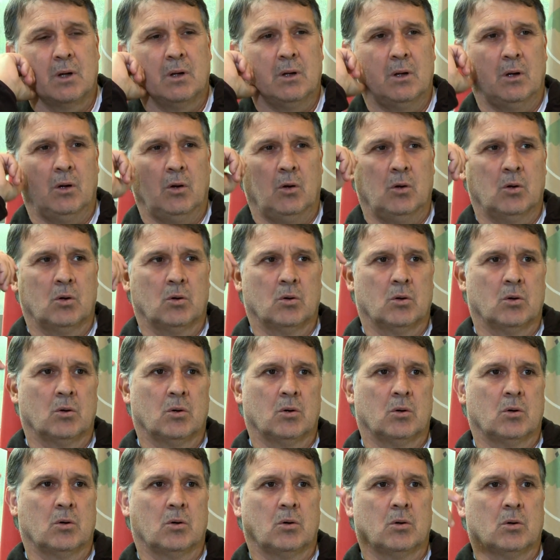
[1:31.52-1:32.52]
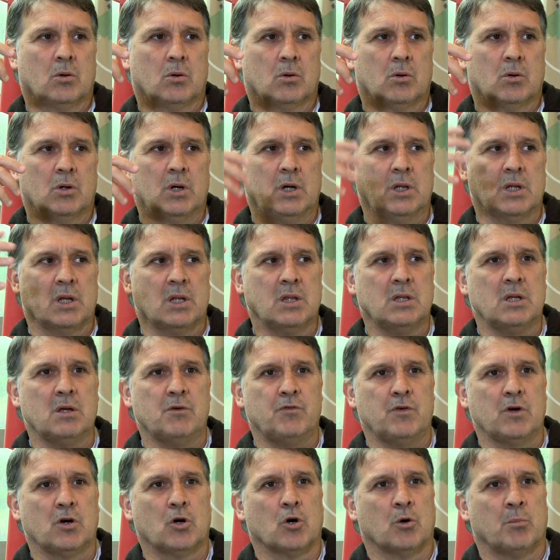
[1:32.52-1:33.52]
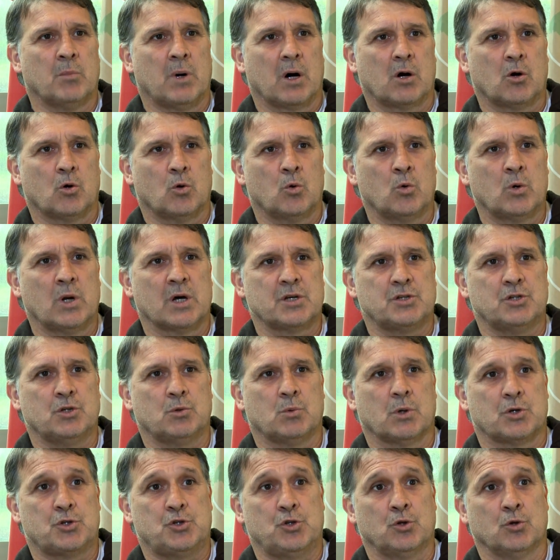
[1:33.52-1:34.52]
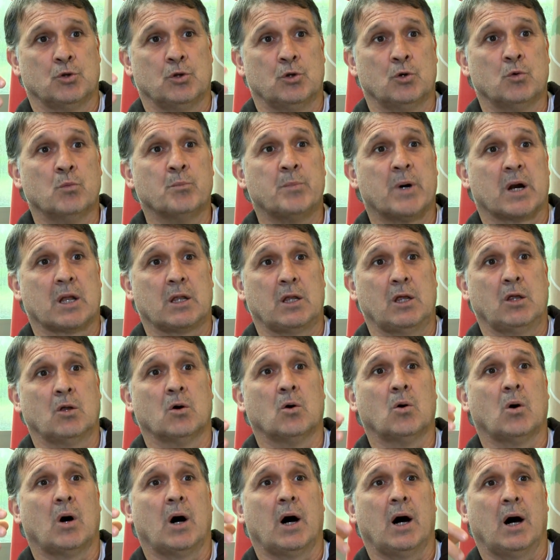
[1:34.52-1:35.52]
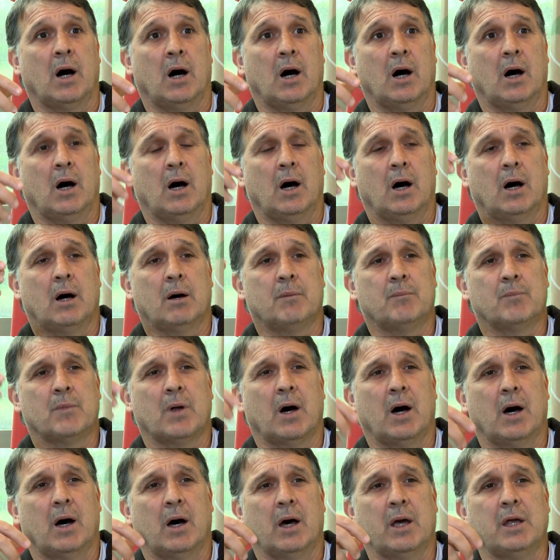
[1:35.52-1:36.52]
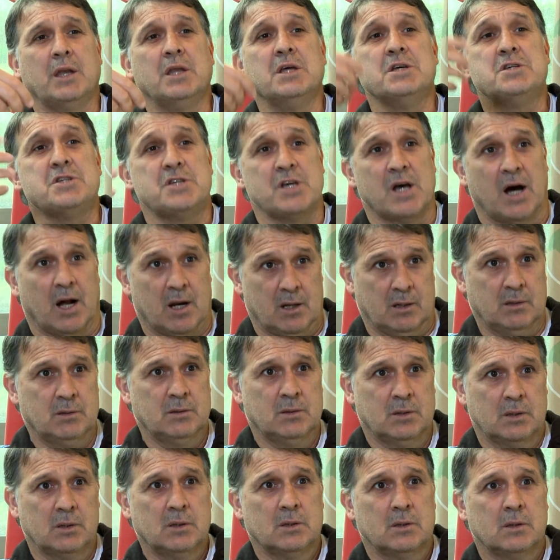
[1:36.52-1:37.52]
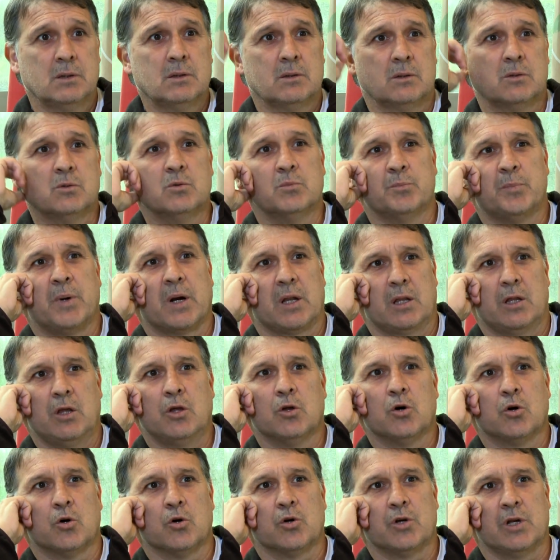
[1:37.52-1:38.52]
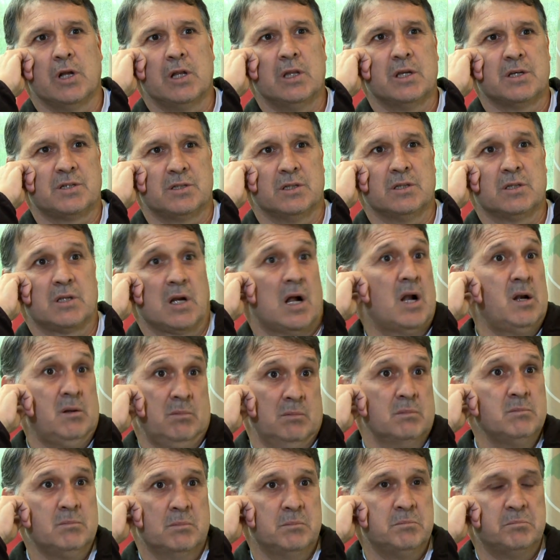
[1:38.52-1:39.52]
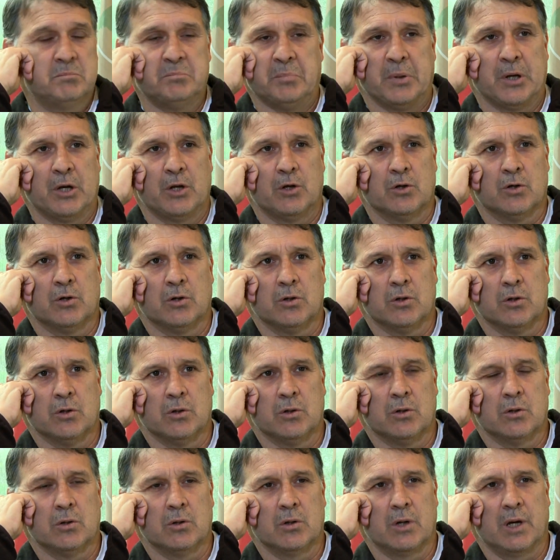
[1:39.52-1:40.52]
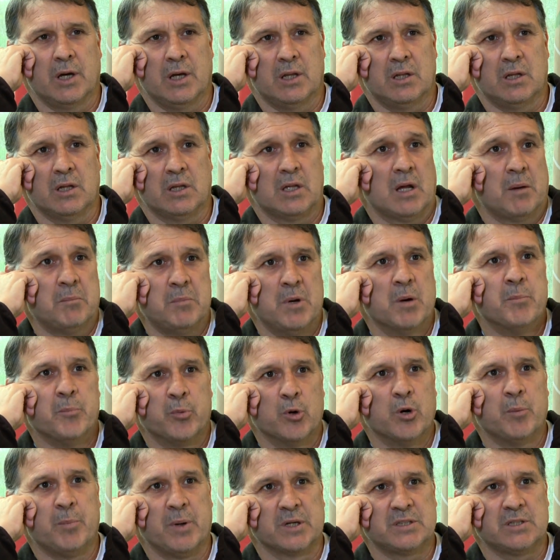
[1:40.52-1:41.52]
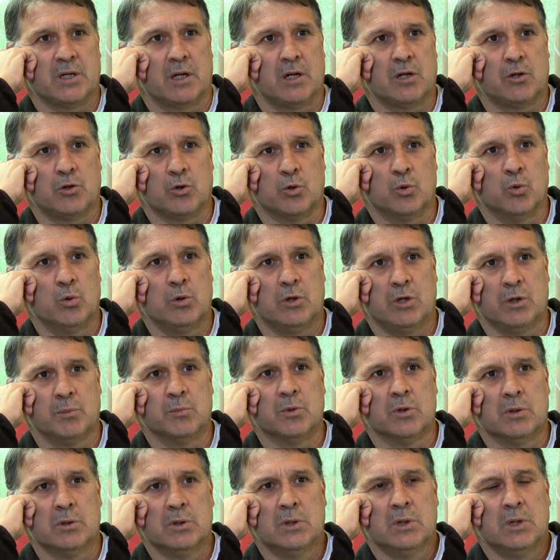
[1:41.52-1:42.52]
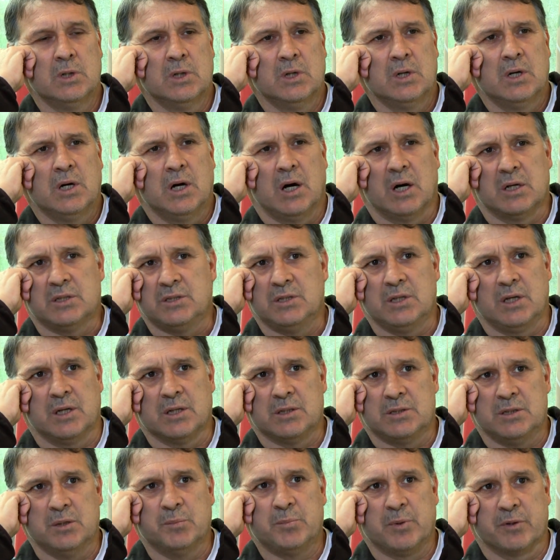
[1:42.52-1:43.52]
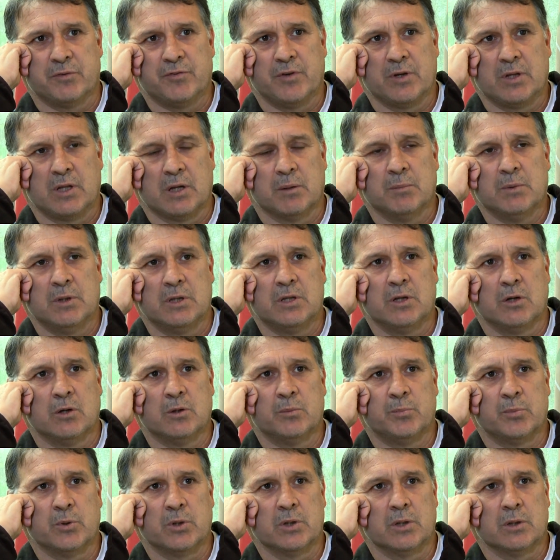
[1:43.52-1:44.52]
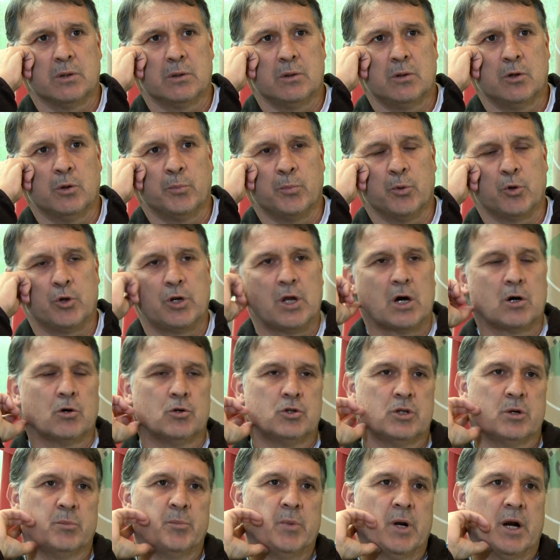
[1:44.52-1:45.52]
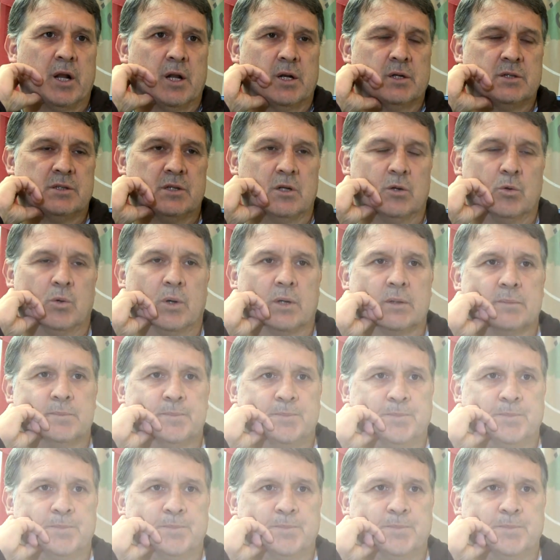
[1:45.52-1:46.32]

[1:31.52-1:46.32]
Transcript: lo identifico más con una situación de un partido a, iniciar un partido con él de central, pero este, también puede pasar esto último, así que sí, perfectamente lo, puede, lo podría contemplar en ese lugar.